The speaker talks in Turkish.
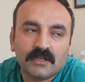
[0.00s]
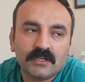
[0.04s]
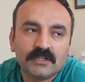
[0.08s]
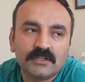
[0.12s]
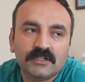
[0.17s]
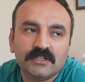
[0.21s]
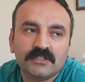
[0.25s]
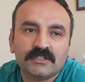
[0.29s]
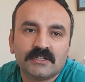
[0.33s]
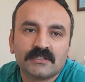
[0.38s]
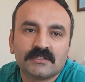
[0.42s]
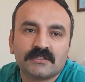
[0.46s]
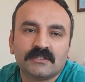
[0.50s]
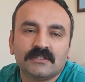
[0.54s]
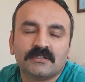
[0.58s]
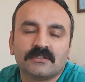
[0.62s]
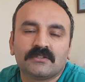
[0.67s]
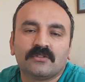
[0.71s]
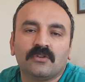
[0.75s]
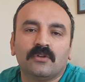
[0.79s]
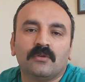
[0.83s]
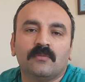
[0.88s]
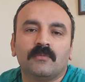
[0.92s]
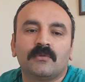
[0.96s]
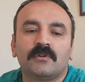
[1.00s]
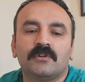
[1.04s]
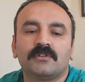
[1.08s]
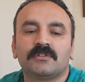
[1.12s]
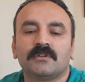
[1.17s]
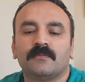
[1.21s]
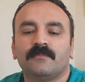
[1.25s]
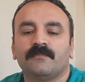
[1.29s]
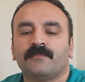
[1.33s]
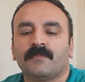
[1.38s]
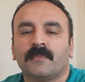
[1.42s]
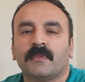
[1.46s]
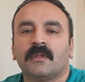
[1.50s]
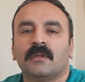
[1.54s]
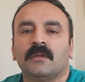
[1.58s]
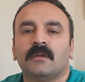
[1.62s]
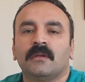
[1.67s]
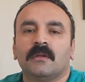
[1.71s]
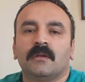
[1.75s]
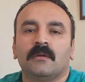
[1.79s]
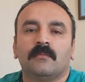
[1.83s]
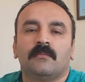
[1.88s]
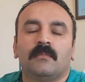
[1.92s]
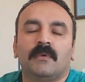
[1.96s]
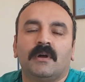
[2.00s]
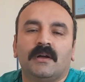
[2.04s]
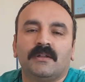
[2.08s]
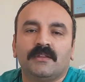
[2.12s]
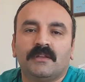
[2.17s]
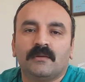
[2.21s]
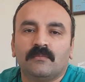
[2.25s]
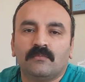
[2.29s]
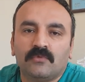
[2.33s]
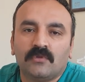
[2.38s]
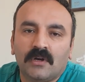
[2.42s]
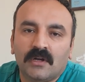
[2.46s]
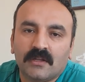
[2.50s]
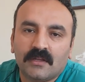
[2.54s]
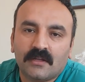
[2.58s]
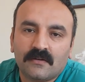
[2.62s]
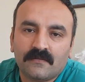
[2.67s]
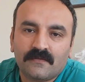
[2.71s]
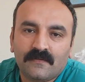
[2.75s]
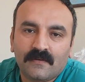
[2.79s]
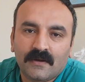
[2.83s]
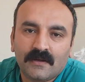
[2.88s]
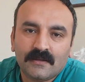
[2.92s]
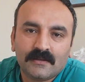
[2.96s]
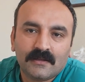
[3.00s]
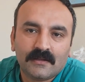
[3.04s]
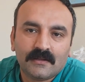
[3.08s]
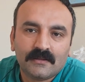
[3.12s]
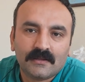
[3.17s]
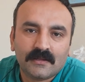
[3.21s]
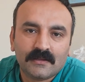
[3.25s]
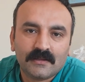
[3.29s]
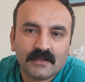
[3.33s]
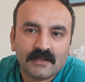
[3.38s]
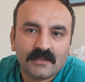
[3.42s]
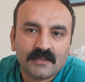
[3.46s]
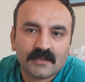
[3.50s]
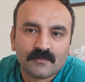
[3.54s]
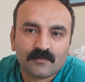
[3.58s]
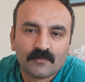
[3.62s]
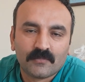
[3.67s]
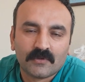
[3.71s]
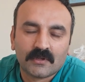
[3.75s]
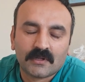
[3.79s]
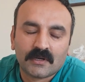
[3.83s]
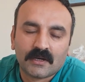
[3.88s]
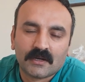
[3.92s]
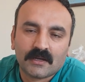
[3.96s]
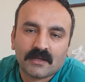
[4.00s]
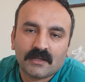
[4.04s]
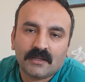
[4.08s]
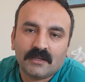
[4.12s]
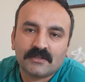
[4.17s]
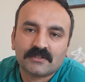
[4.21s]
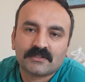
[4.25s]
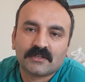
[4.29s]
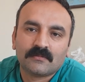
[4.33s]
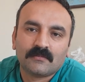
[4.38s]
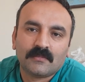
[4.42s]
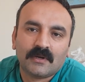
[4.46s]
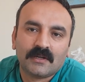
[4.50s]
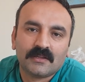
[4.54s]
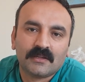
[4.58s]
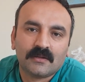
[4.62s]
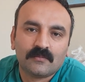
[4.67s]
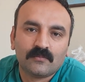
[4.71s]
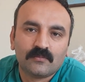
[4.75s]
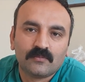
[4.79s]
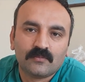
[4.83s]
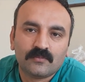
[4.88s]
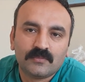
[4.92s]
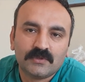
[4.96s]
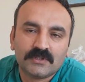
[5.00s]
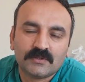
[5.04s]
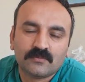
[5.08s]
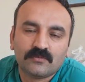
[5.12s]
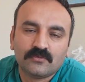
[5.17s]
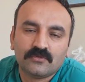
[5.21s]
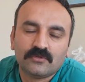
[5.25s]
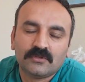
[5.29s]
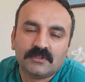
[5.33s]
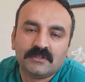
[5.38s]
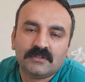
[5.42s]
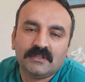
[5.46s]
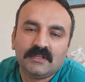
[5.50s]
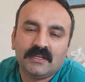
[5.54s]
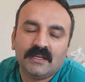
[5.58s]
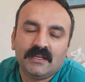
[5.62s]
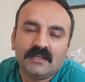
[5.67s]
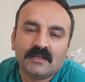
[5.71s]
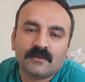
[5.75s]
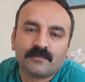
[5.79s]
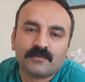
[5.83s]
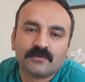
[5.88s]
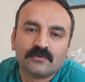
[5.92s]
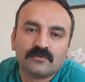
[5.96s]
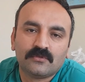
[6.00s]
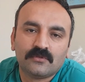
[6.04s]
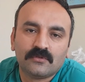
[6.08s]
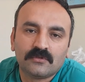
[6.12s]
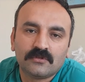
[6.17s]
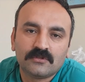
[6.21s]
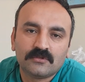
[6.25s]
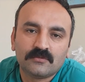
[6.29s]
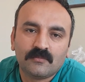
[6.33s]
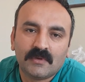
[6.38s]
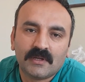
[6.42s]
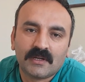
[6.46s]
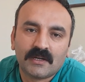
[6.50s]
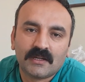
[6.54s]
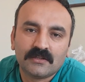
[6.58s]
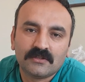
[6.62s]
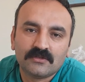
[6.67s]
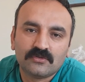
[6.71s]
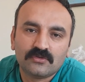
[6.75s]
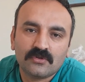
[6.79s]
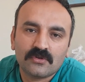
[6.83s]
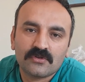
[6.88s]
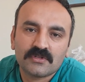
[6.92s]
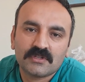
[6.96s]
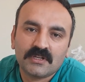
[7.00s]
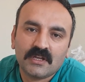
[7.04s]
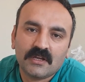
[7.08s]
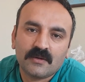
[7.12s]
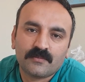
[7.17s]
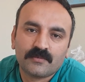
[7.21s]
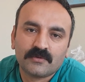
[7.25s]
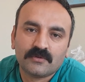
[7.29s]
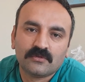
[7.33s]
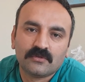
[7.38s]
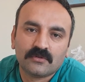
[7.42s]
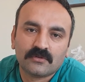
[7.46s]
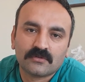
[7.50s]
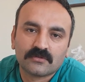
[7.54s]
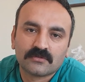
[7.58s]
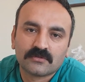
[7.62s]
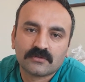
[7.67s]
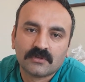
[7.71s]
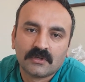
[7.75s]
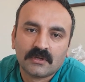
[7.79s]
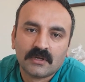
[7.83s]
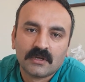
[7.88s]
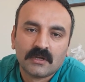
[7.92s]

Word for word: E diyeceksiniz ki Ömer hocam Madem bu kadar faydalı da niye yapmıyorlar arkadaşlar? Madem biz bunu niye yapın diyoruz? Meranız yoksa yapın diyoruz.